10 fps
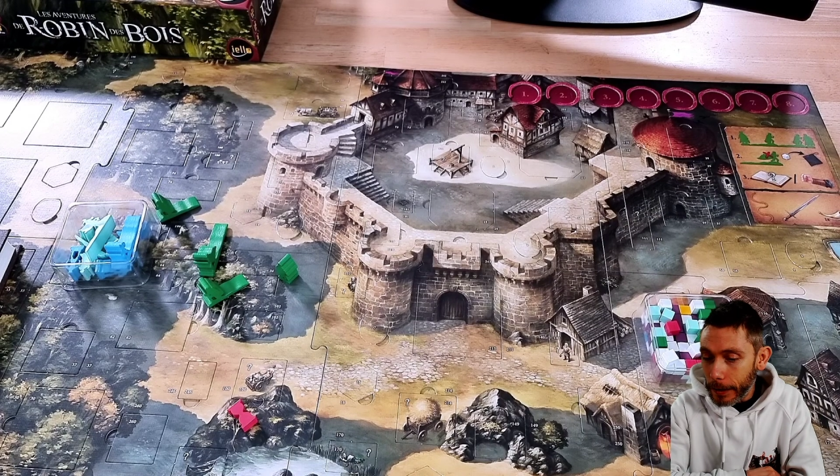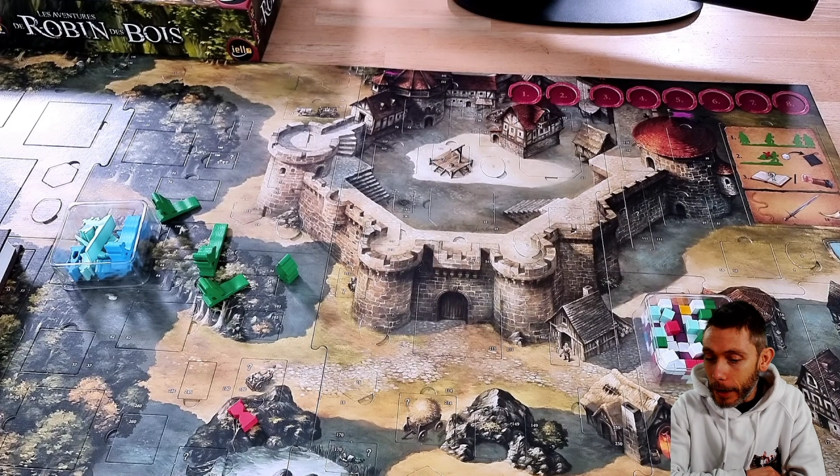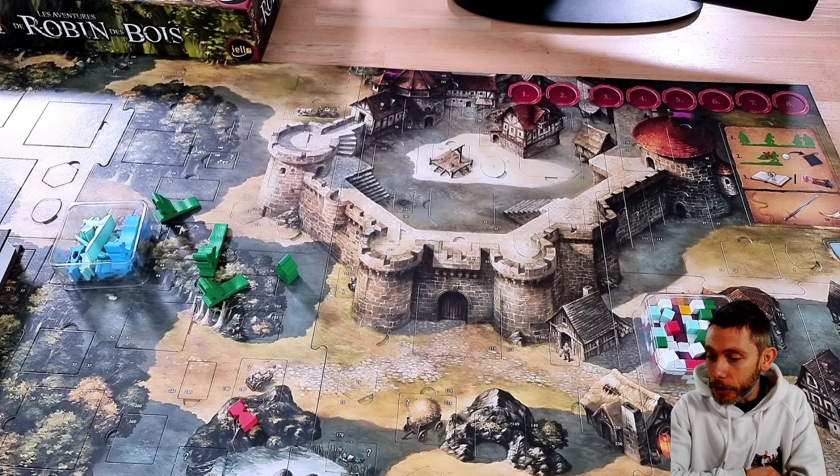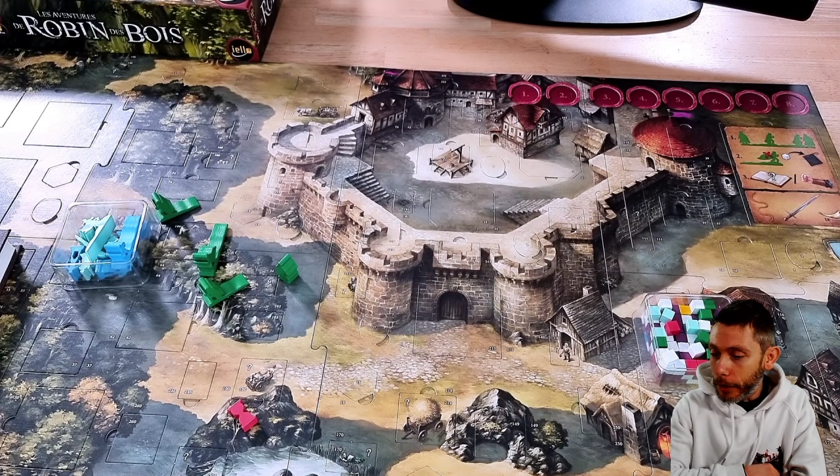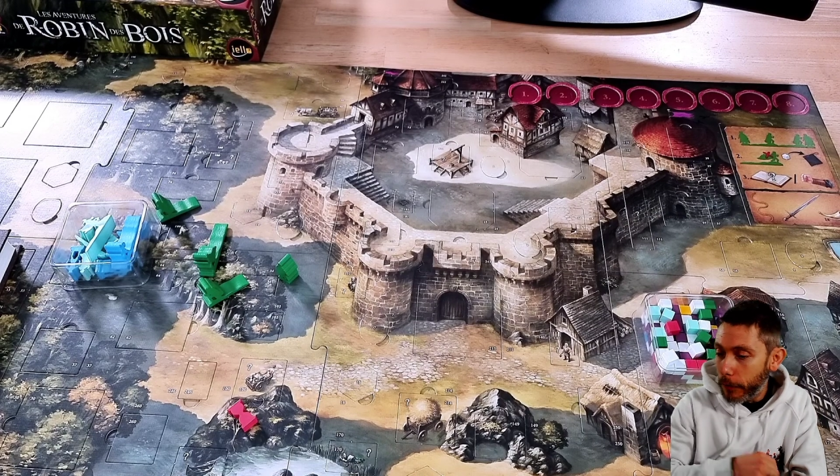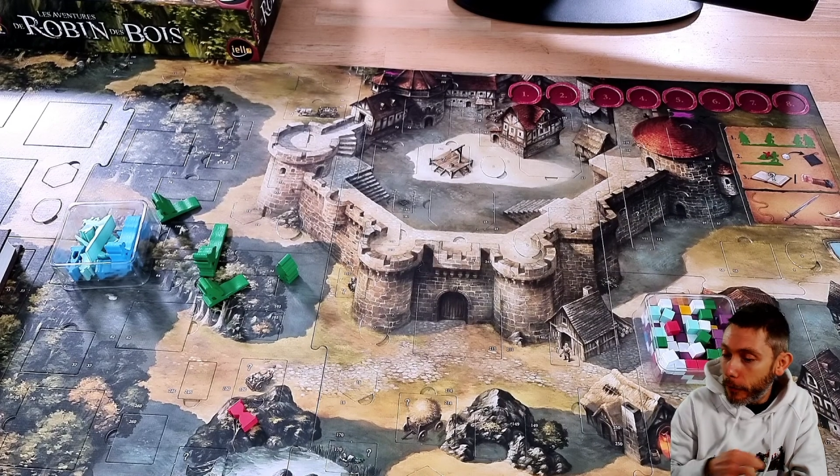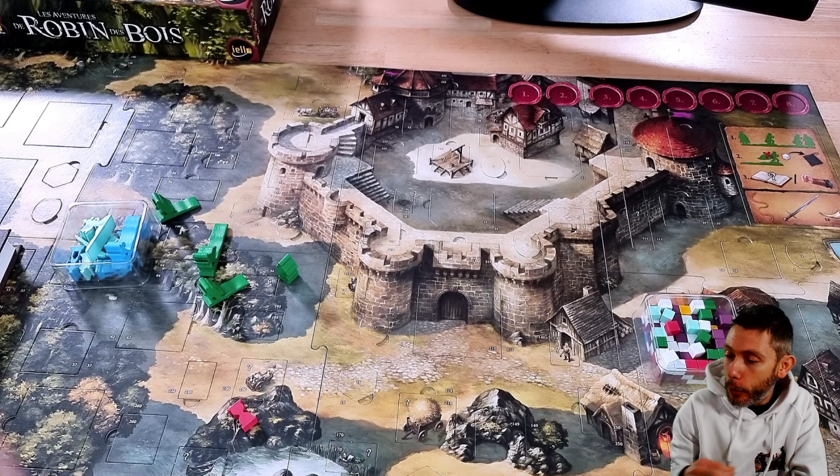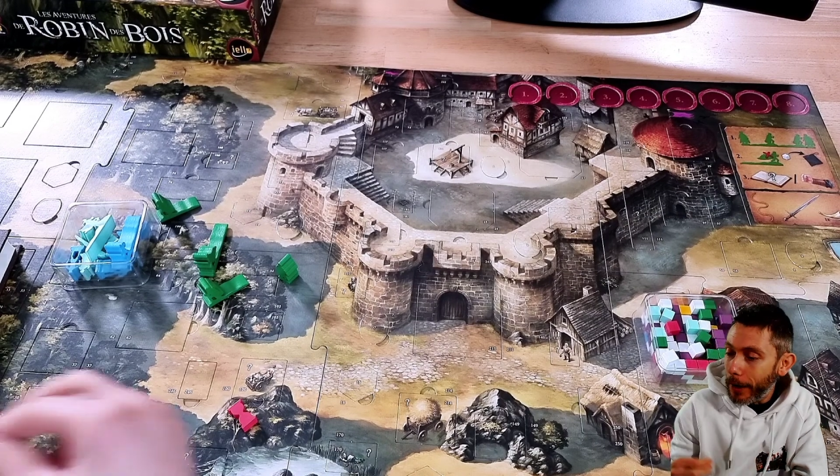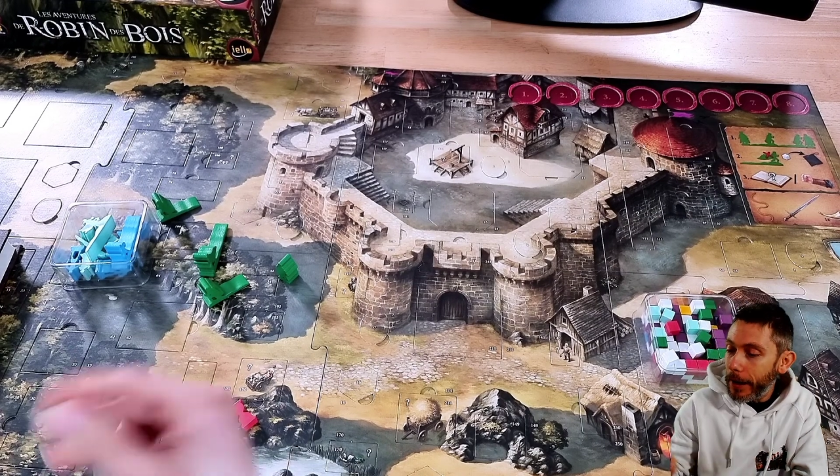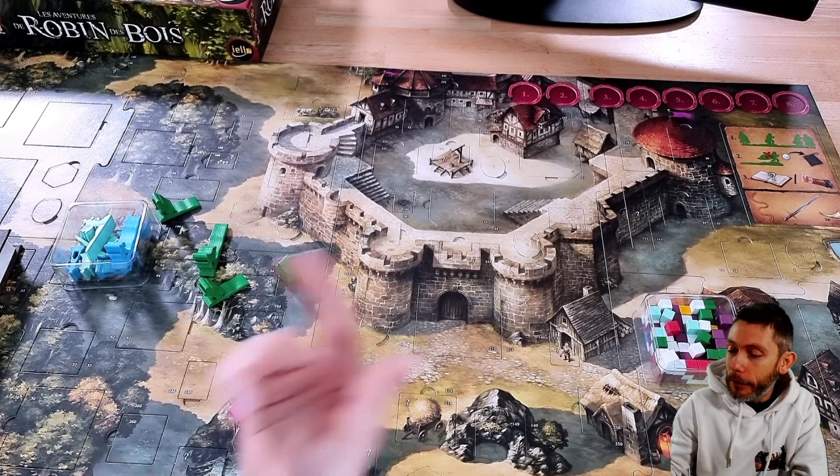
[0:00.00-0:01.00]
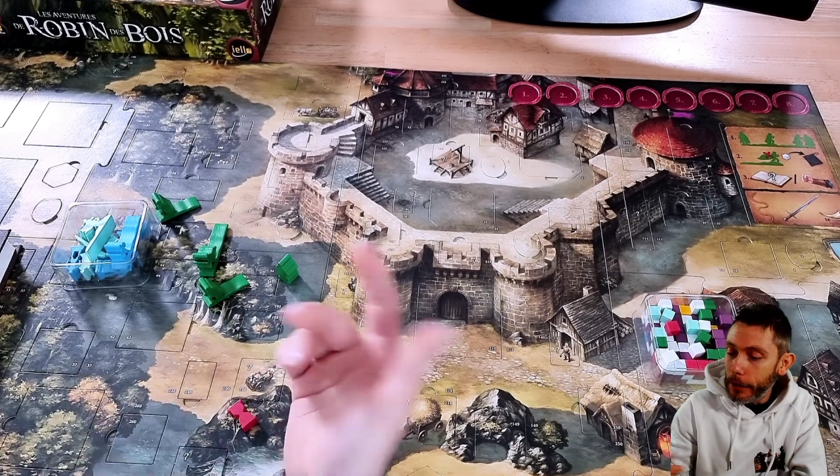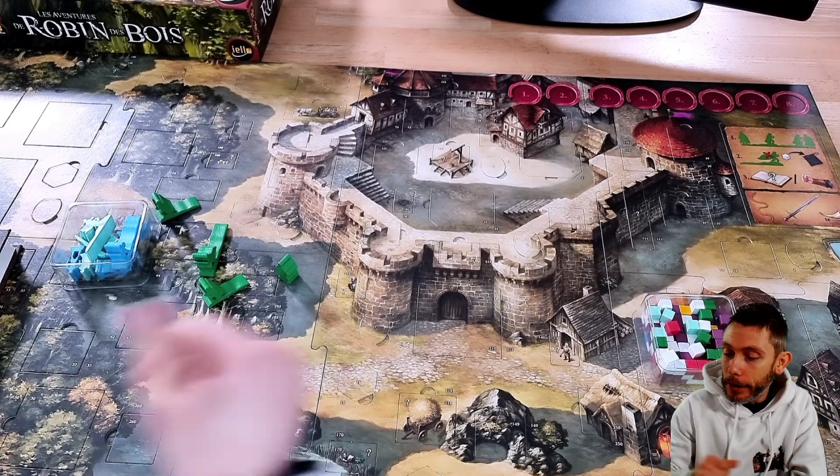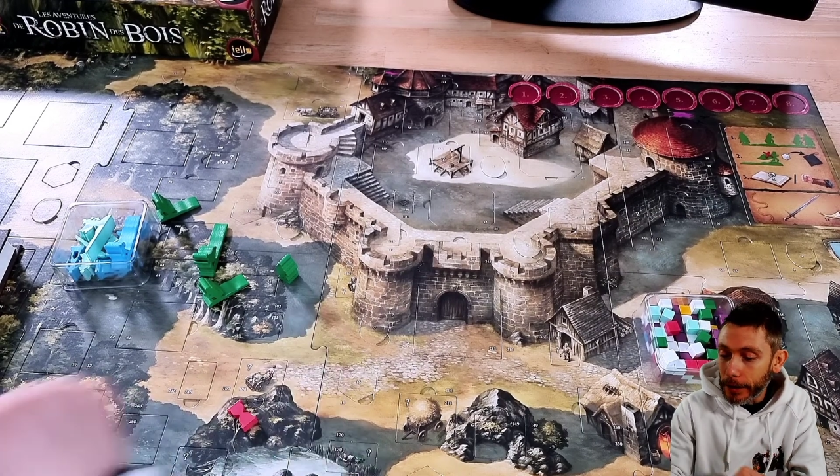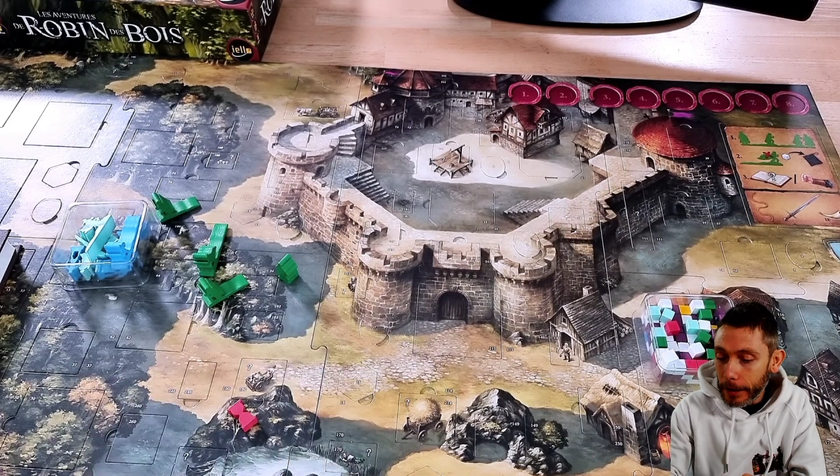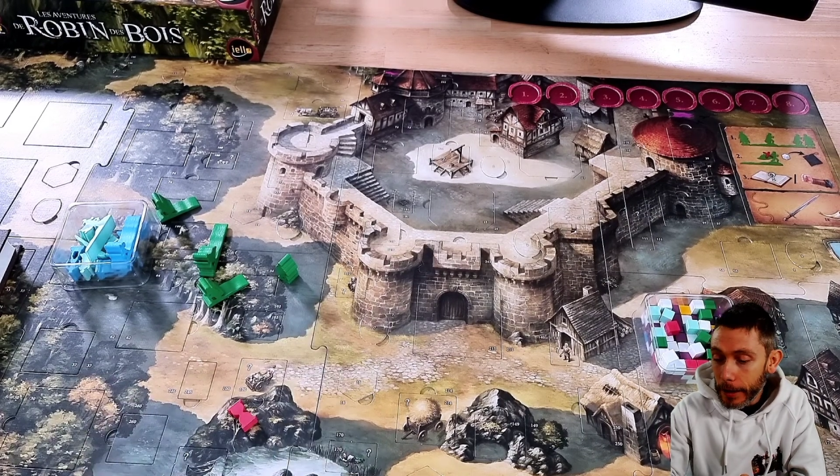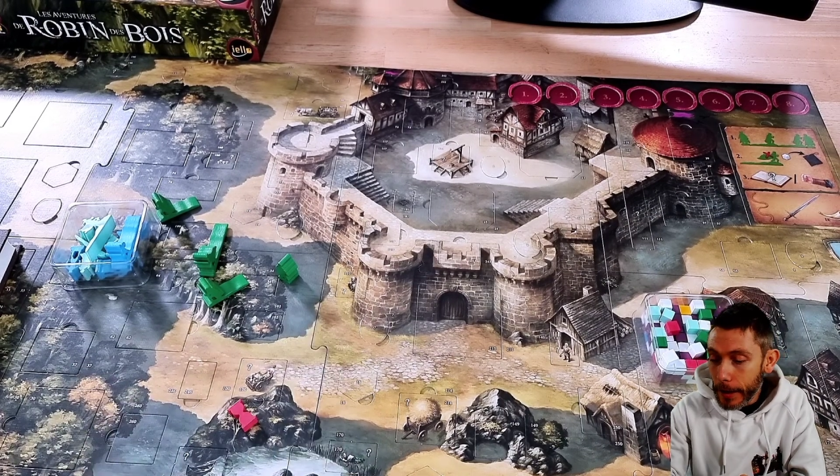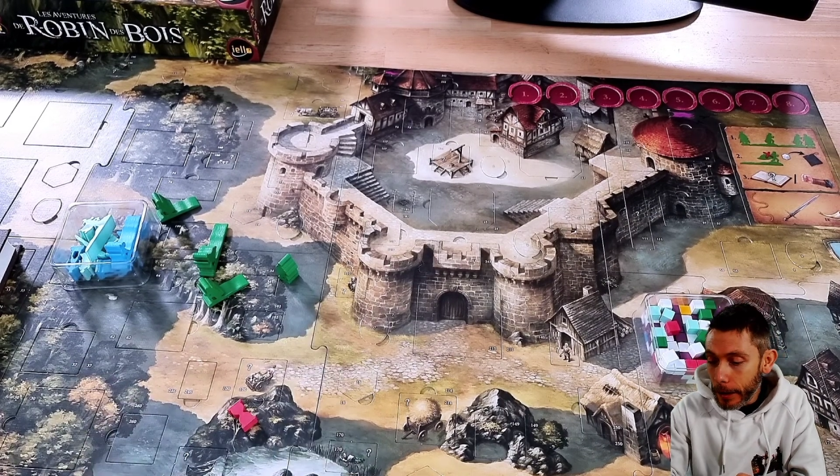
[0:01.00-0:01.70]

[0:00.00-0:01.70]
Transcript: À chaque fois, il va falloir l'infiltrer.